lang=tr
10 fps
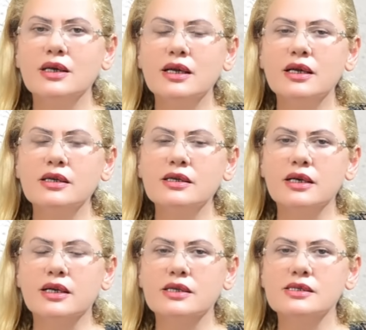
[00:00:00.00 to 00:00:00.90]
Gerekli
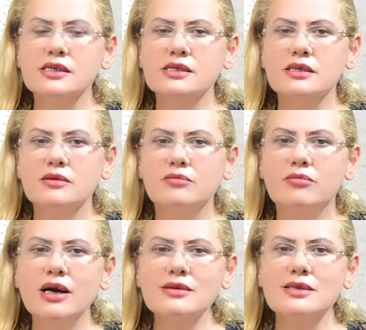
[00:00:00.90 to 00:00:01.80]
gereksiz
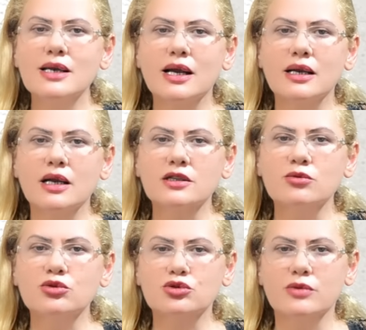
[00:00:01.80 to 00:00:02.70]
bazı
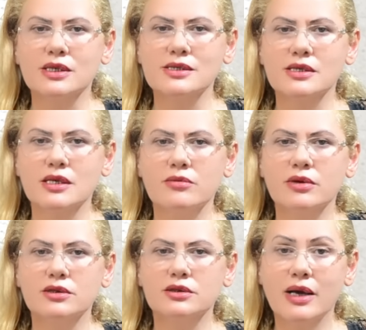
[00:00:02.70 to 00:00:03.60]
yerlerde buluşmak
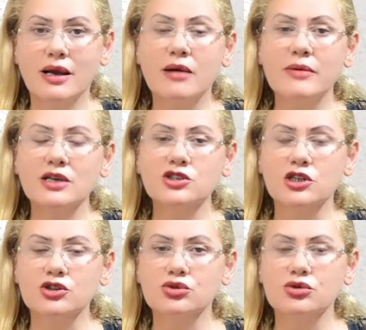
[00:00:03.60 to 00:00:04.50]
isteyebilir. Beraber
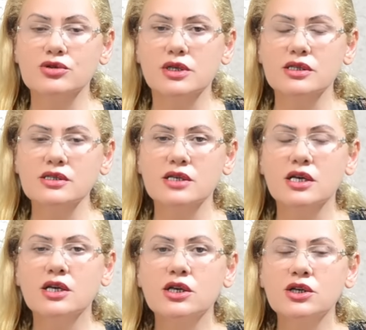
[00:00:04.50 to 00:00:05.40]
çalışıyorsanız
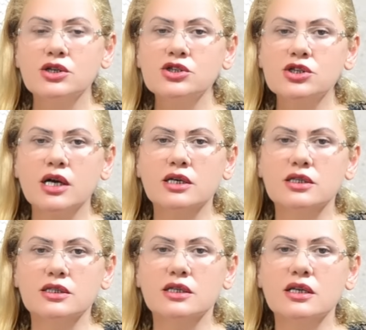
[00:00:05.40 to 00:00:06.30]
işi
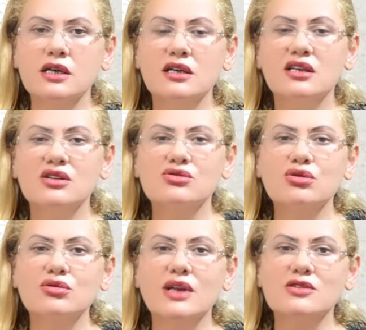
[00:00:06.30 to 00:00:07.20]
hakkında da
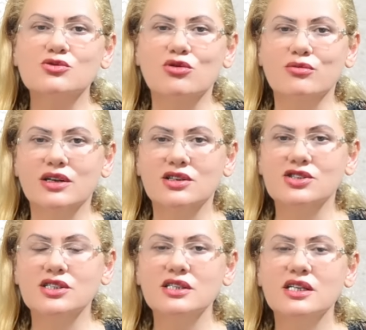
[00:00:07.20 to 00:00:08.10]
sorular sormak
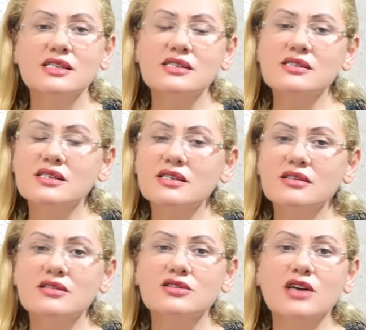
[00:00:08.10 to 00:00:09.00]
için
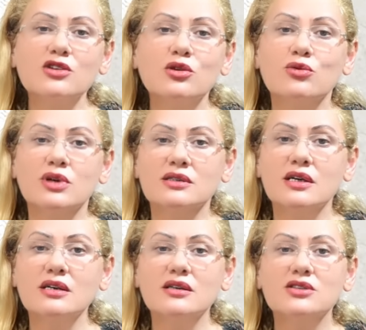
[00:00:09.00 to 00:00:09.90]
sizi randevuya
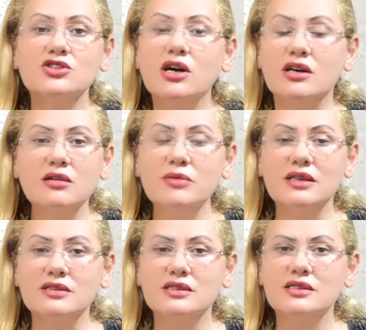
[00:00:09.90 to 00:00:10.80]
da
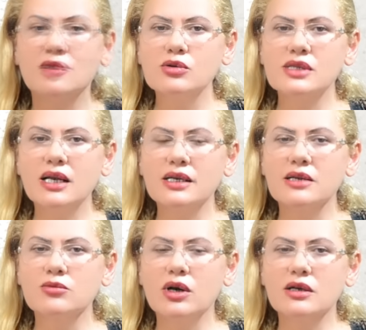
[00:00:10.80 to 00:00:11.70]
çağırabilir.
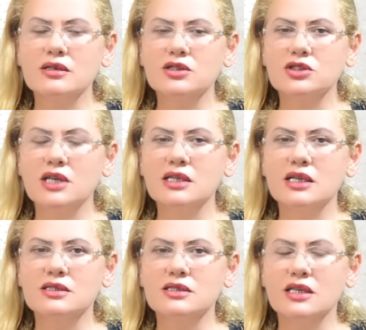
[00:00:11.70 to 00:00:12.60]
Özellikle bu arkadaşın
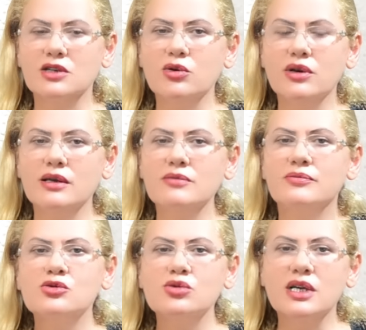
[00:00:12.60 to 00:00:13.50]
anlattığına göre
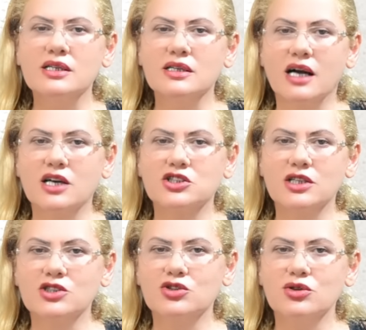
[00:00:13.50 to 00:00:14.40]
sürekli
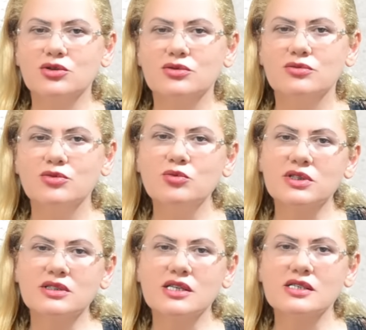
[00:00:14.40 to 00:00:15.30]
karşılaşıyor. Bu
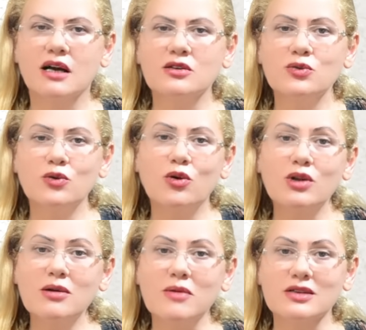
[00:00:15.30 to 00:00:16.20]
bir tesadüf
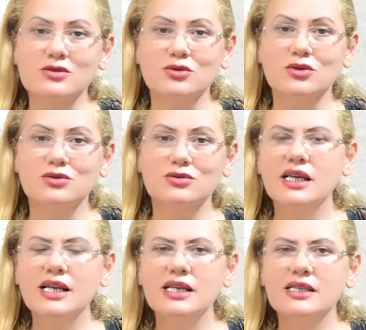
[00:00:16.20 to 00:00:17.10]
olamaz diyor.
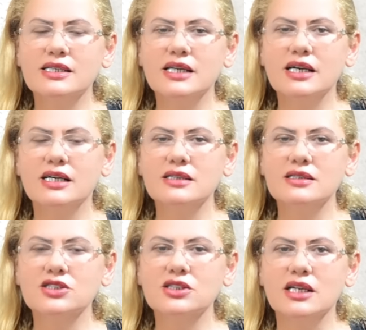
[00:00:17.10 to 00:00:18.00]
Genellikle
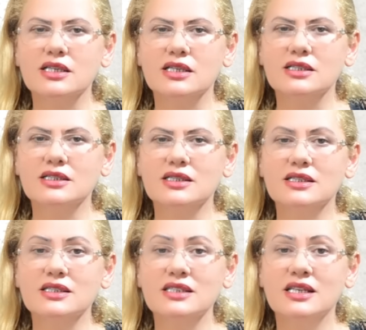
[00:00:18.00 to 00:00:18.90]
arkadaşın anlattığı
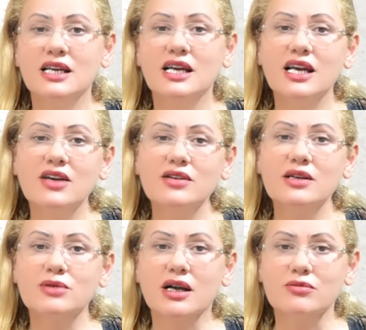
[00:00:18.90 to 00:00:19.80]
kadın
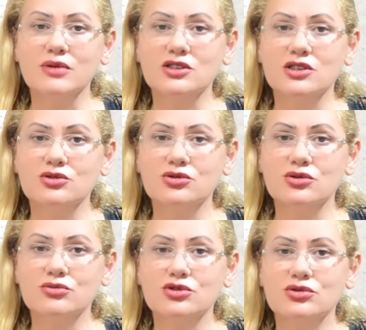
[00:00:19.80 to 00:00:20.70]
evine bırakmaya
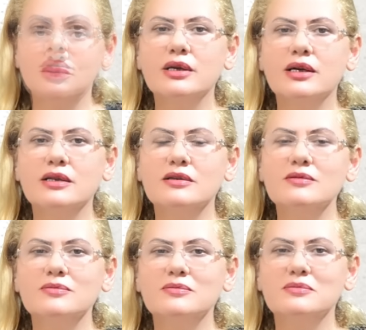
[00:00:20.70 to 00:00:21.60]
çalışıyormuş. Bir
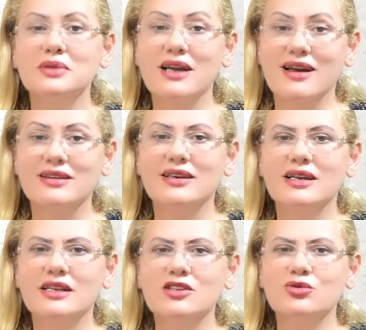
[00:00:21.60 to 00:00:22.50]
kadın bir erkeğe
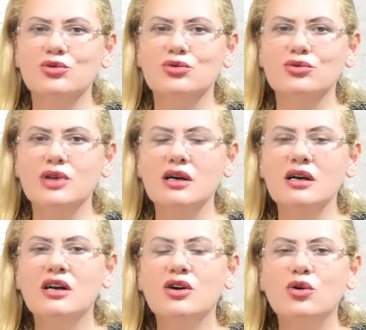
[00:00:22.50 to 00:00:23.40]
ilgi
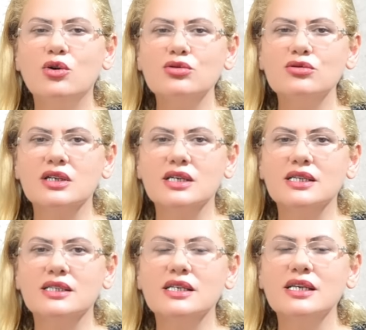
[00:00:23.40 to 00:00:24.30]
duyduğunda onun
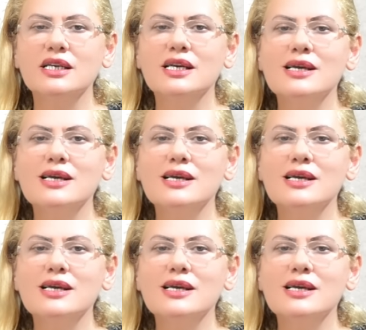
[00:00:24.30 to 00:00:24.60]
dikkatini